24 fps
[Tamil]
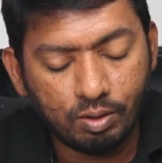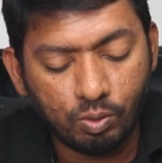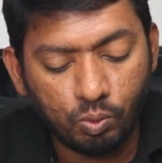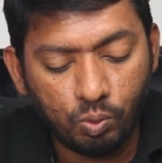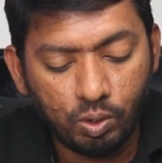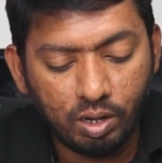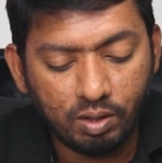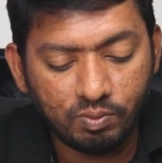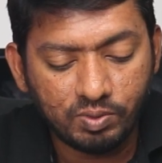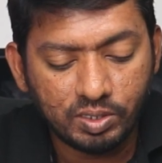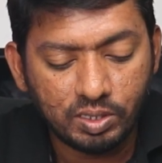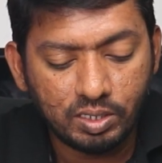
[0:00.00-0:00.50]

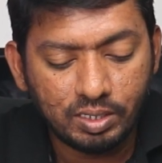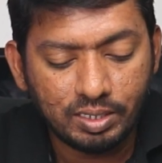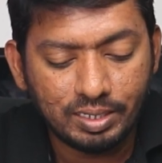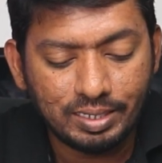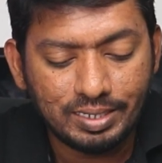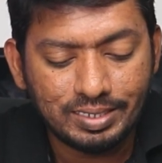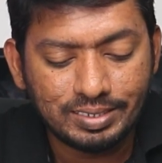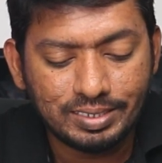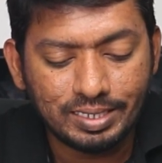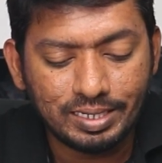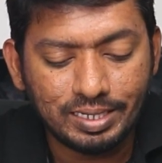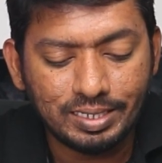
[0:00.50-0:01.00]
உள்ள வந்து
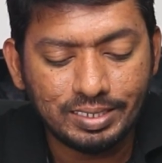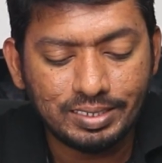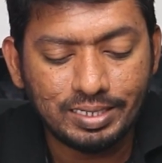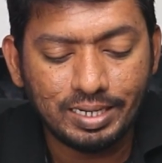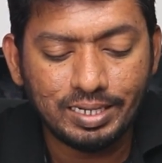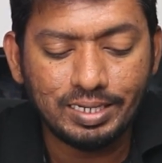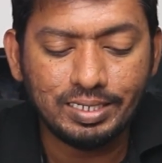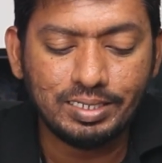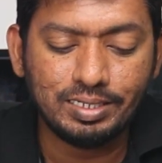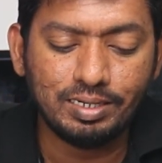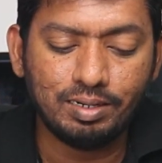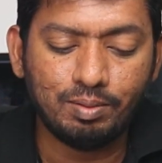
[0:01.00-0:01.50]
ரீசென்ட்லி
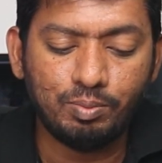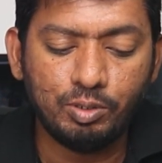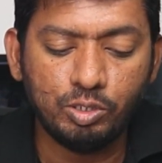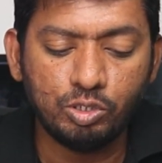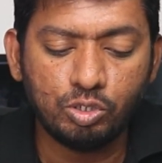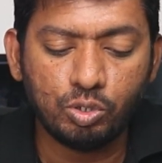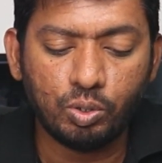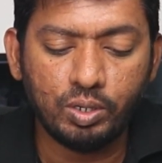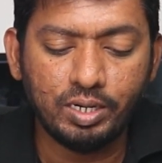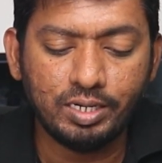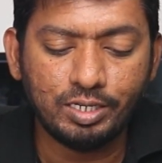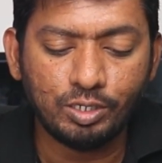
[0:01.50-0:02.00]
டெலிட்டர் அப்படின்னு
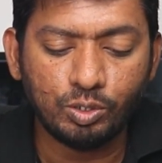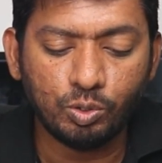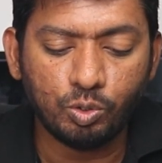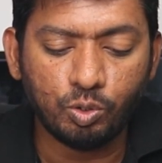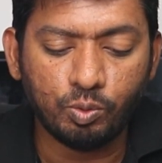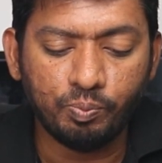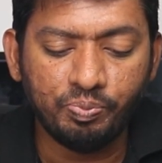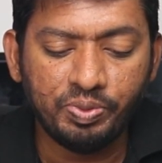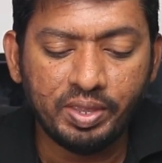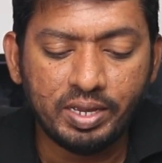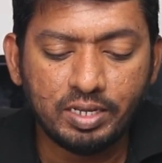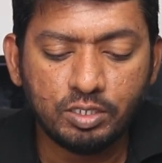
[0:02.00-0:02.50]
சொல்லிட்டு
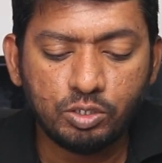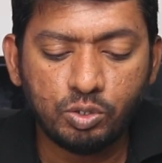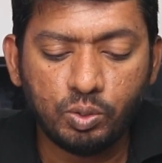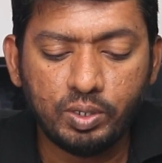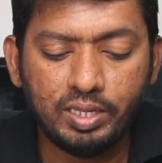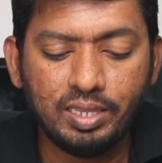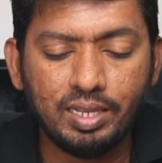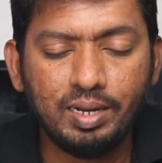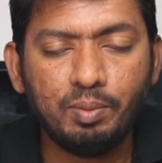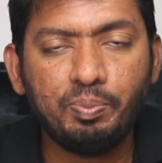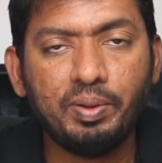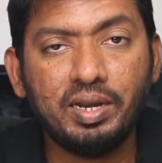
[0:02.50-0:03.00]
இருக்கும் ஸோ
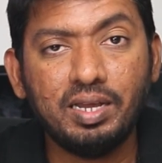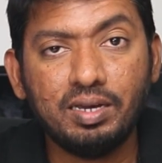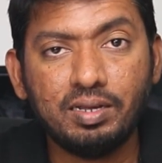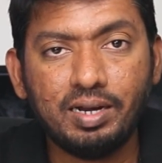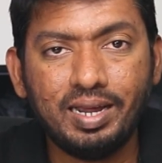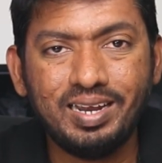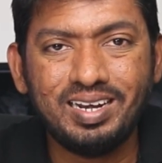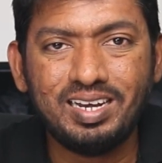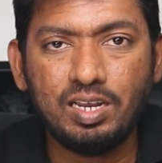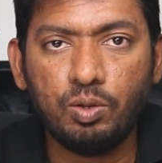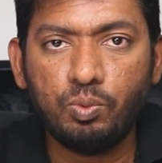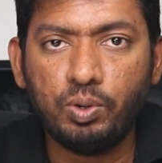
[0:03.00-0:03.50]
இதில் இப்போ எனக்கு
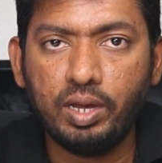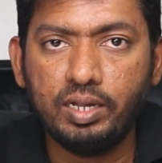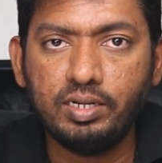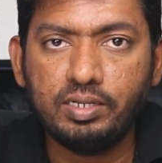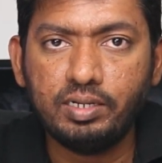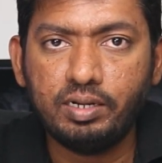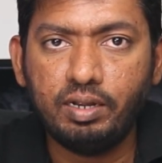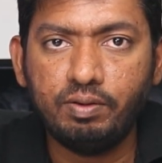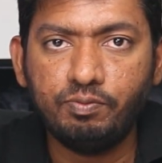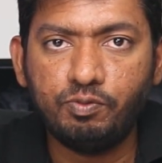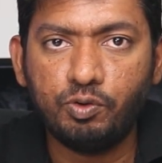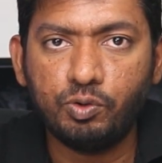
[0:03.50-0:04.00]
ரைட் நவு நைன்டி
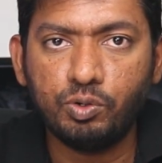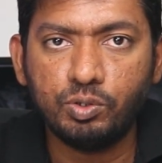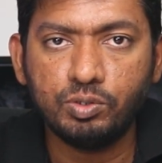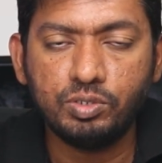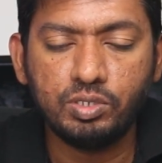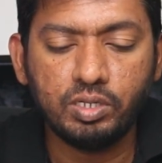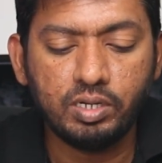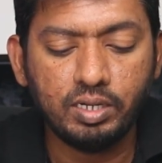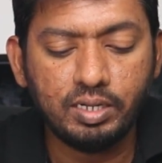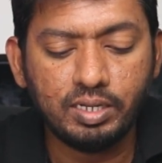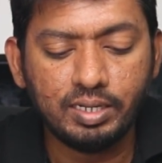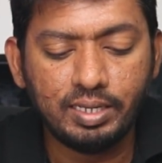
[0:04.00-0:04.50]
நைன் ஃபோட்டோஸ்
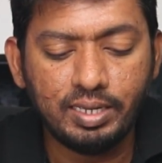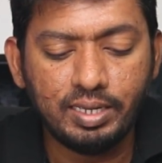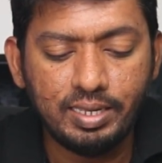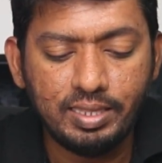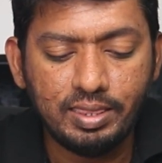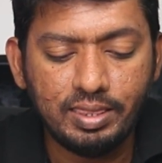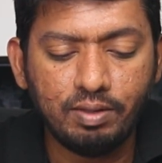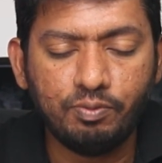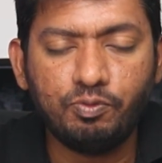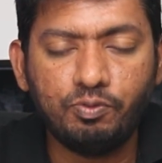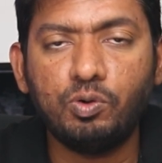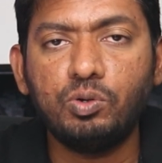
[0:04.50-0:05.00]
இருக்குது
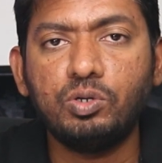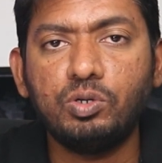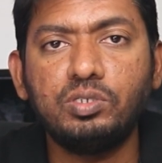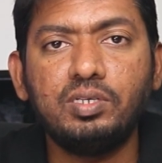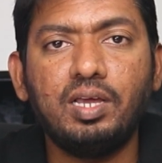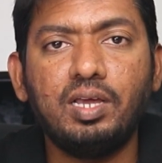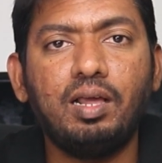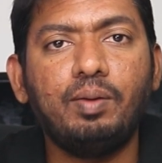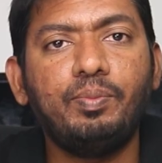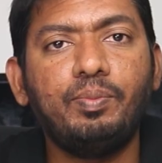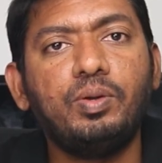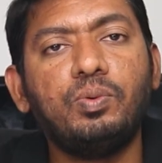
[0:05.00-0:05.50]
இந்த ஃபோட்டோஸ்
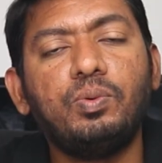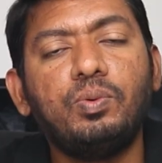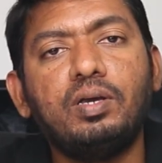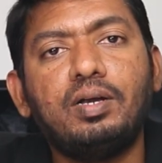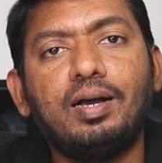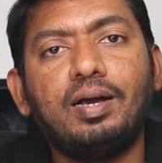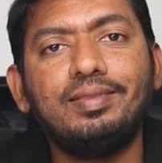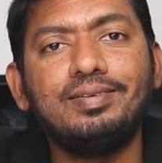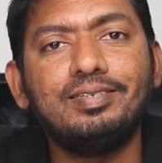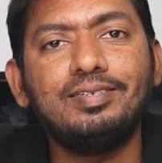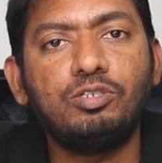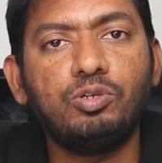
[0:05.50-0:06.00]
எல்லாமே உங்களுக்கு
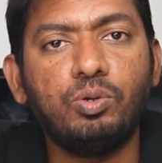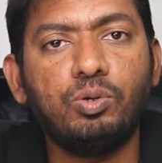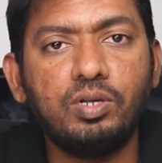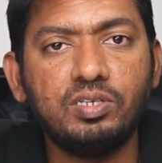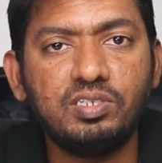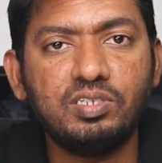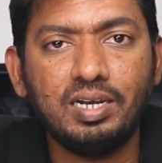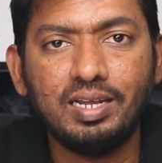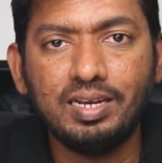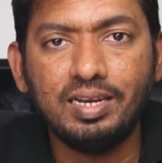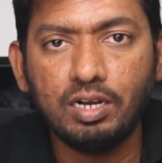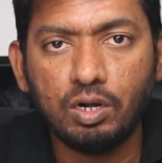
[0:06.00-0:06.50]
அதர்
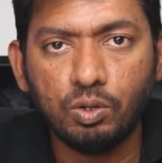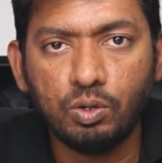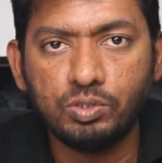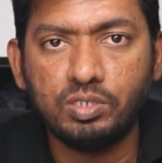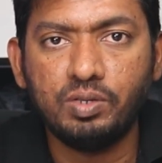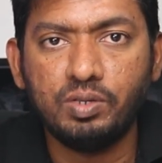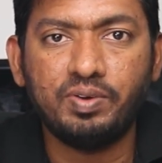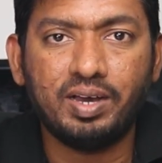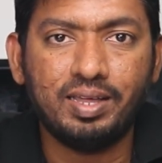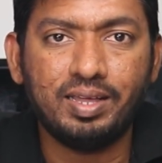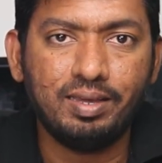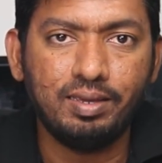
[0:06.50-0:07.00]
ஸ்டோரேஜில்
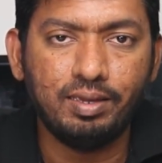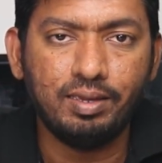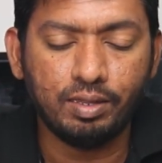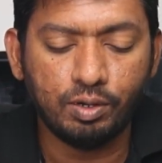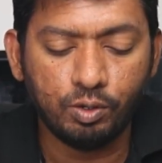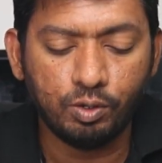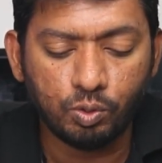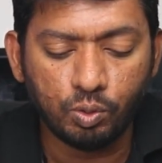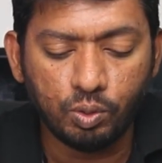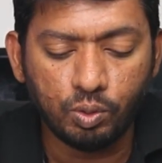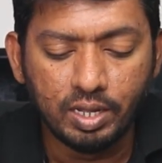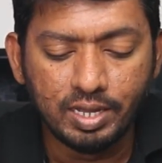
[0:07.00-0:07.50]
இன்க்ளூசிவாக தான்
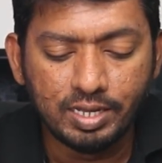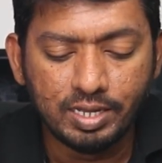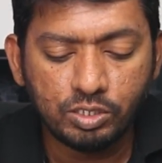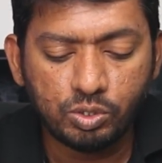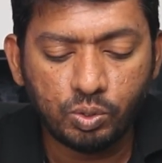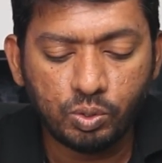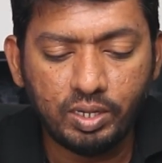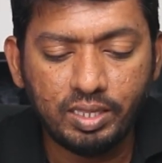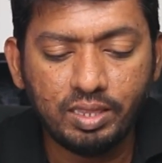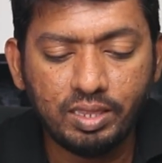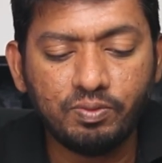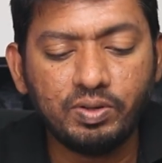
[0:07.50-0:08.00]
இருக்கும் ஸோ
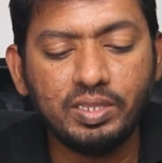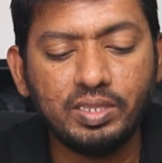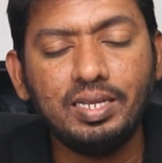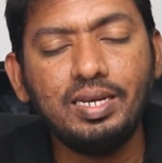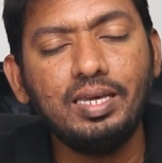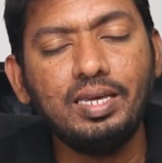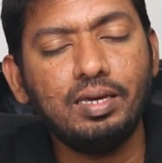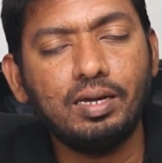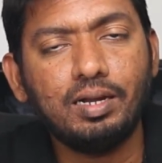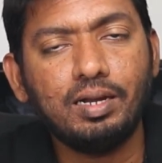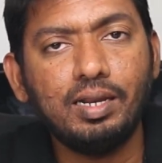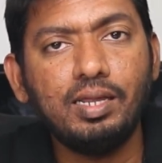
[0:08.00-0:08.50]
இதை வந்து
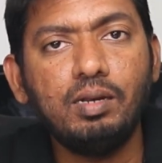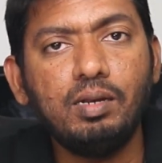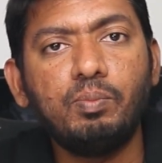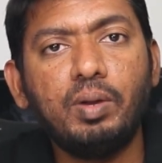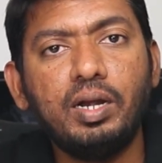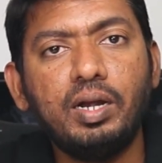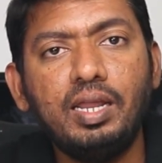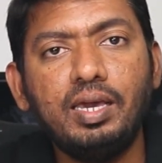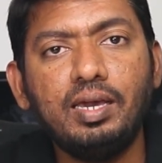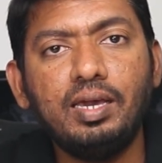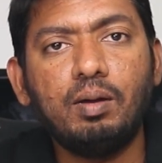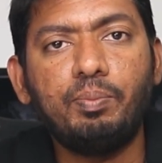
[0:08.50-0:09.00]
நீங்கள் க்ளீன்
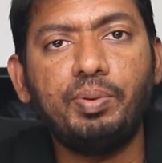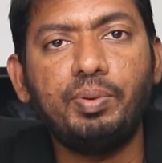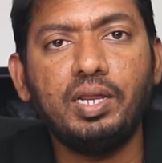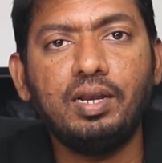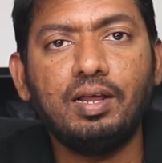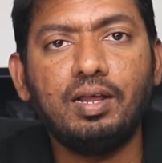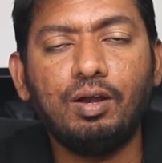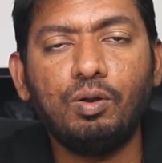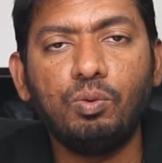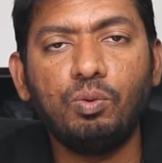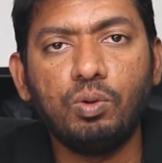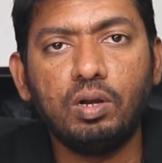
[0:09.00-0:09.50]
பண்ணீங்க
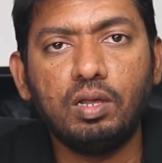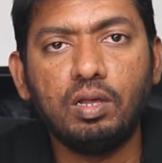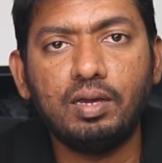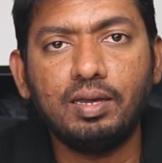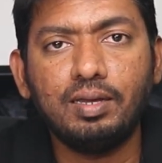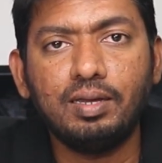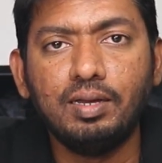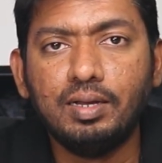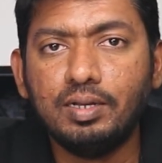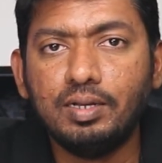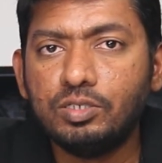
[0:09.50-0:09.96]
அப்படின்னாலும் உங்களுக்கு